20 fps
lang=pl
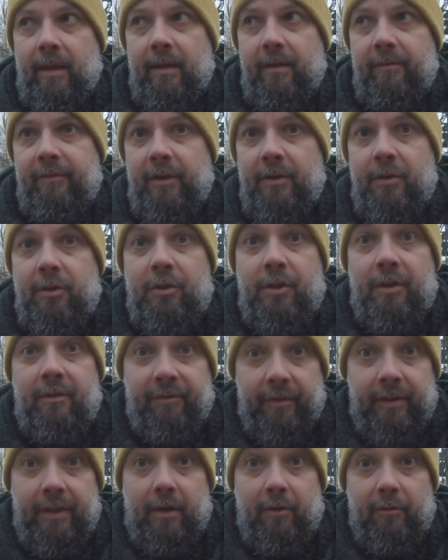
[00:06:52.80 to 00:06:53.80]
Franciszek
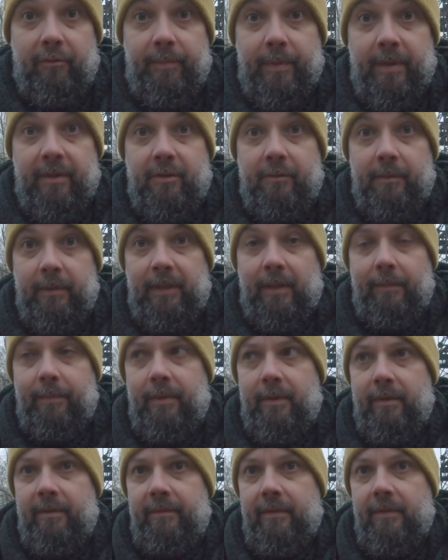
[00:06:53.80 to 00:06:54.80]
wygrał w pierwszym
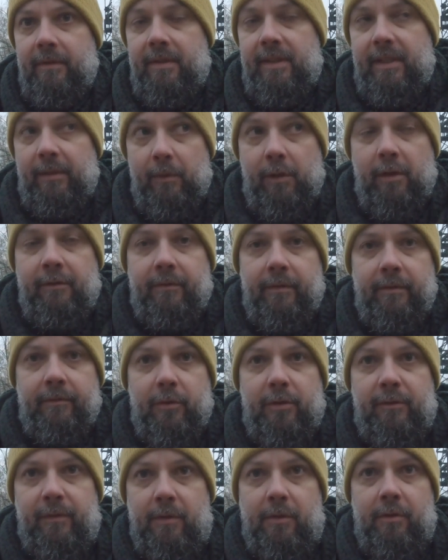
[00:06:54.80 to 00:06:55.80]
etapie, więc z całego
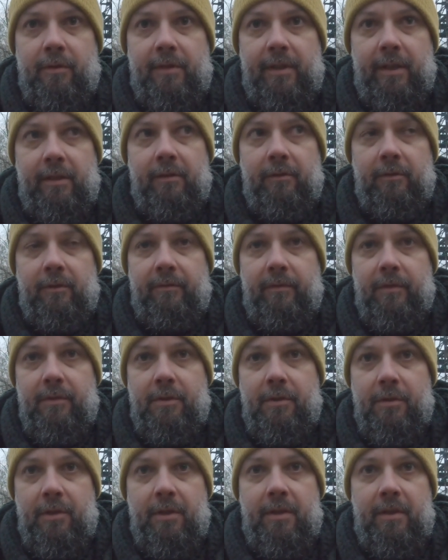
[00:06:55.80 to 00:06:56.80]
województwa śląskiego to
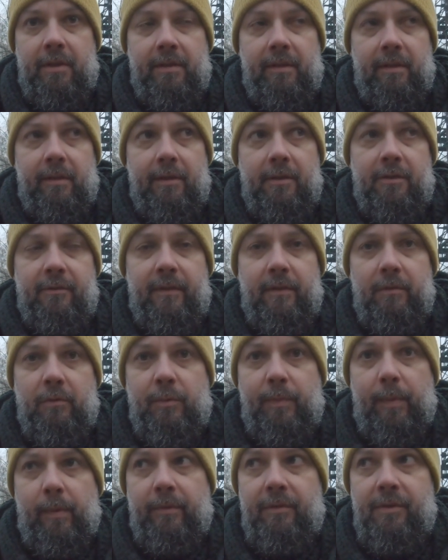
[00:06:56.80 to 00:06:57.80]
właśnie dzięki zaangażowaniu
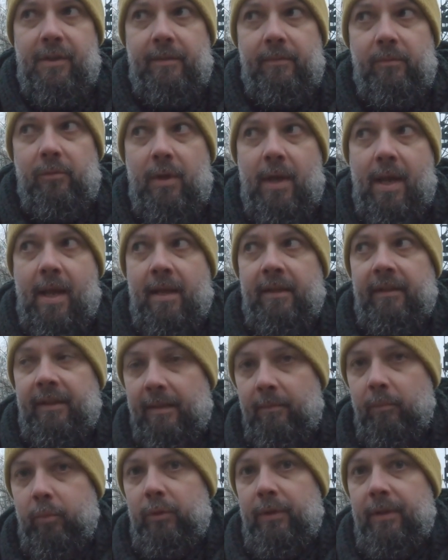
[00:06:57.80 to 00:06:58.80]
społecznemu
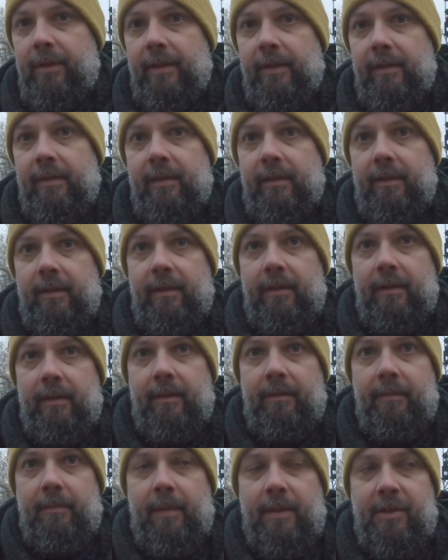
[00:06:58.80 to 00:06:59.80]
ten budynek
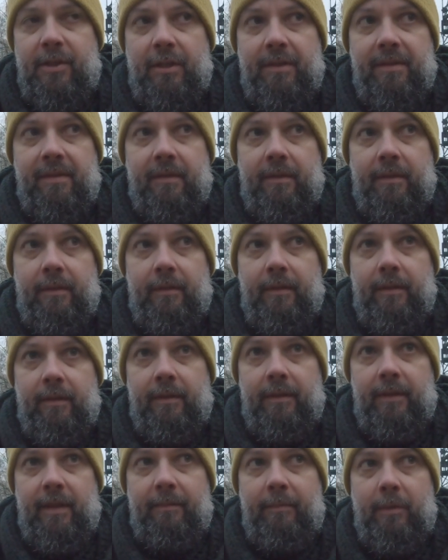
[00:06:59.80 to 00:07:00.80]
ma szansę
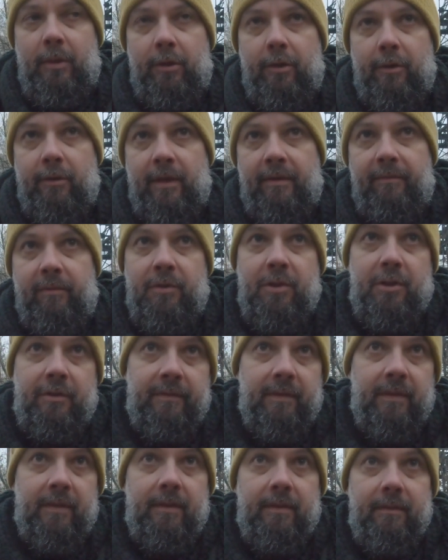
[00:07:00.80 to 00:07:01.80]
na milion, a
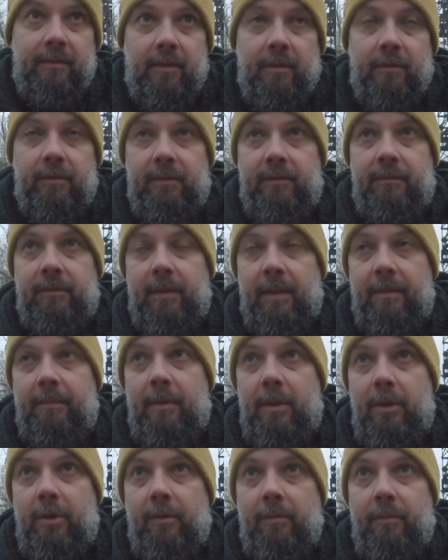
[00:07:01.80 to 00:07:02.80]
właściwie no, ten
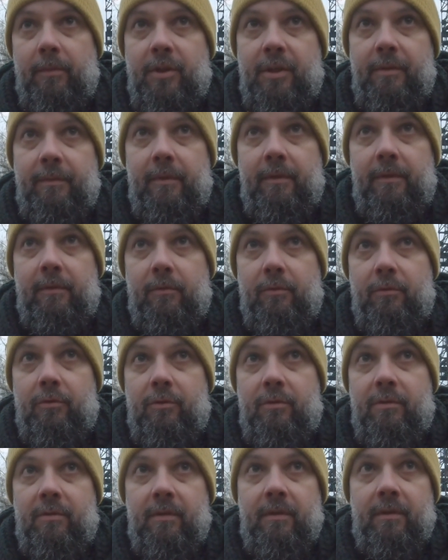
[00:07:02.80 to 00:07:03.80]
milion możemy
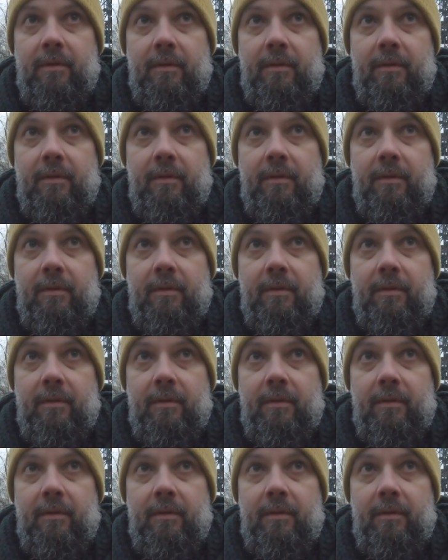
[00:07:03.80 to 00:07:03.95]
już e,